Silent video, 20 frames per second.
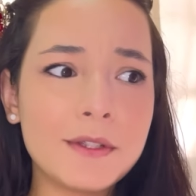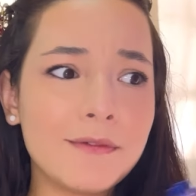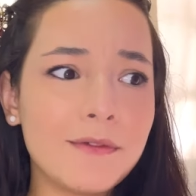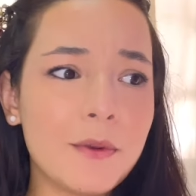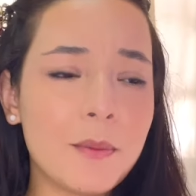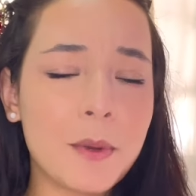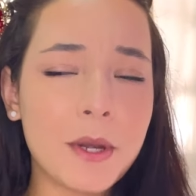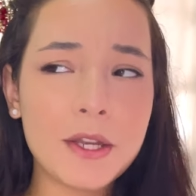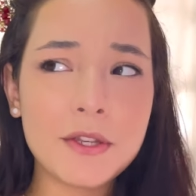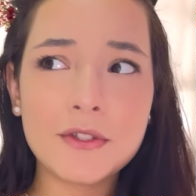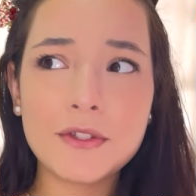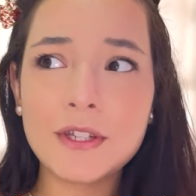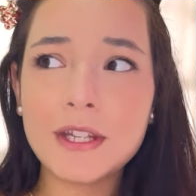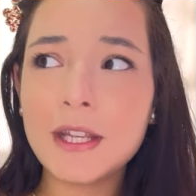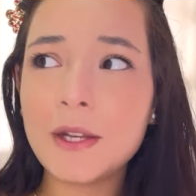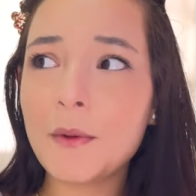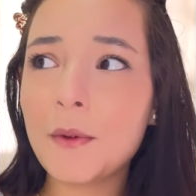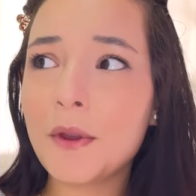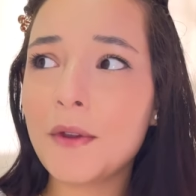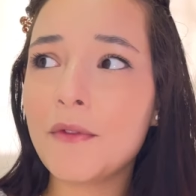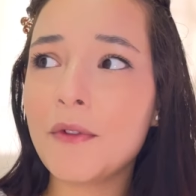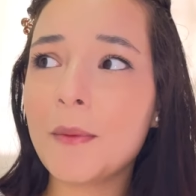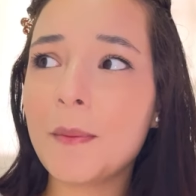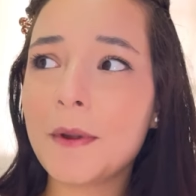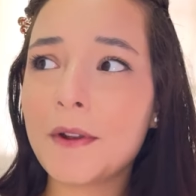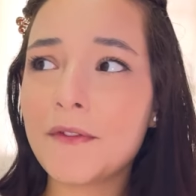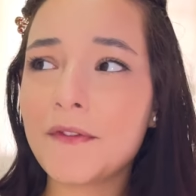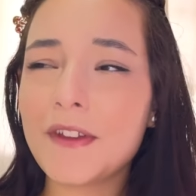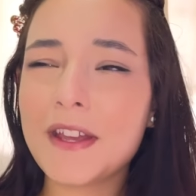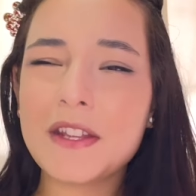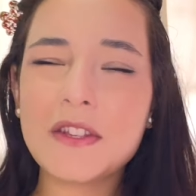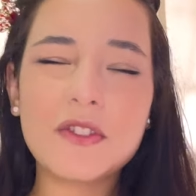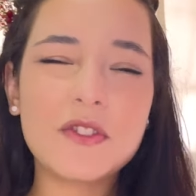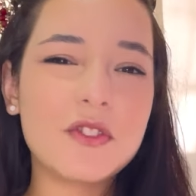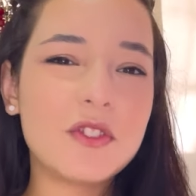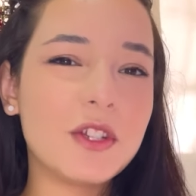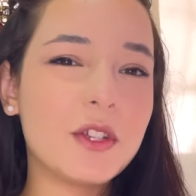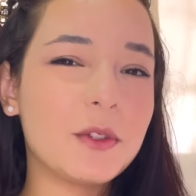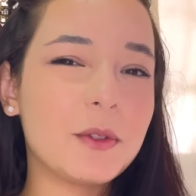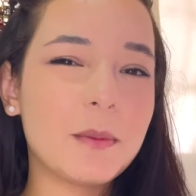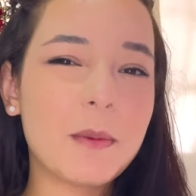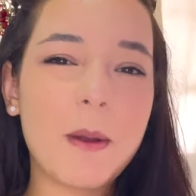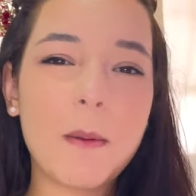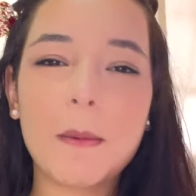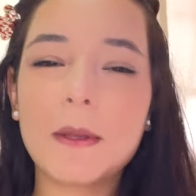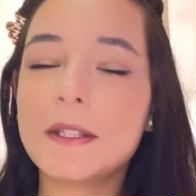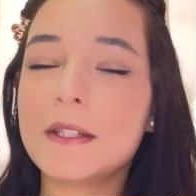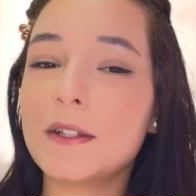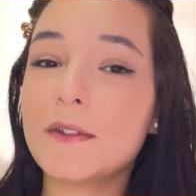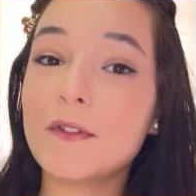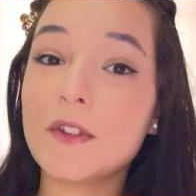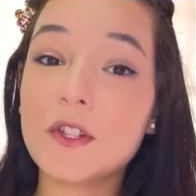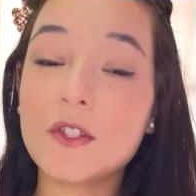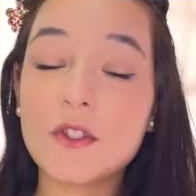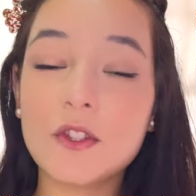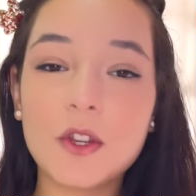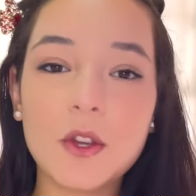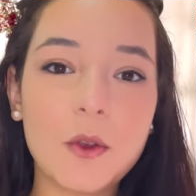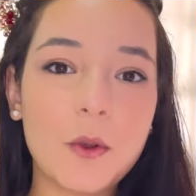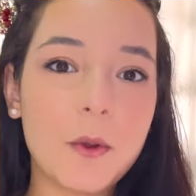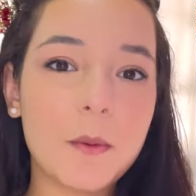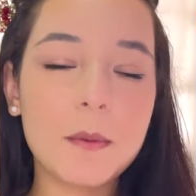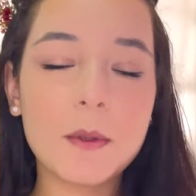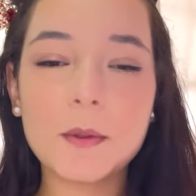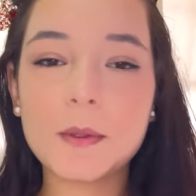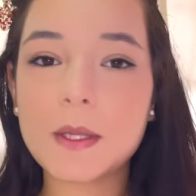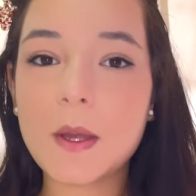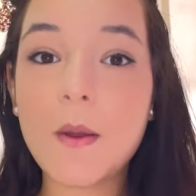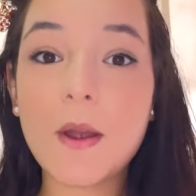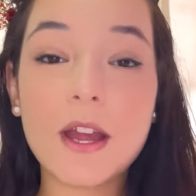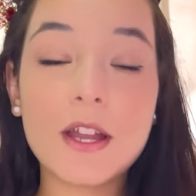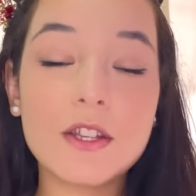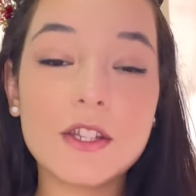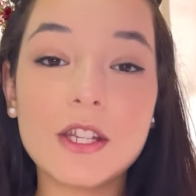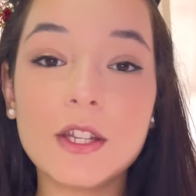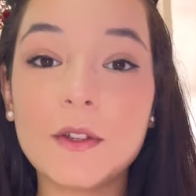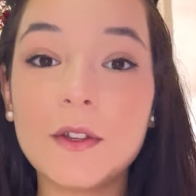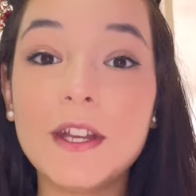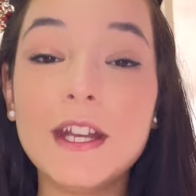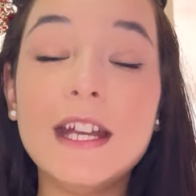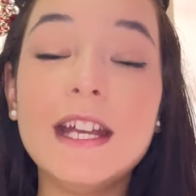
eu vou pra gira ou eu vou pra festinha tomar uma cervejinha, comer um salgadinho.